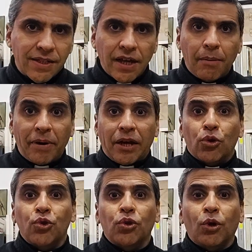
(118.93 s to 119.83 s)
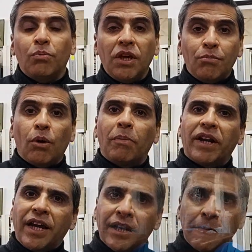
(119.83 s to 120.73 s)
sea para nosotros mismos,
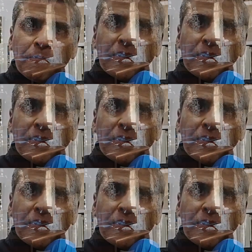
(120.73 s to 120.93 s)
para ir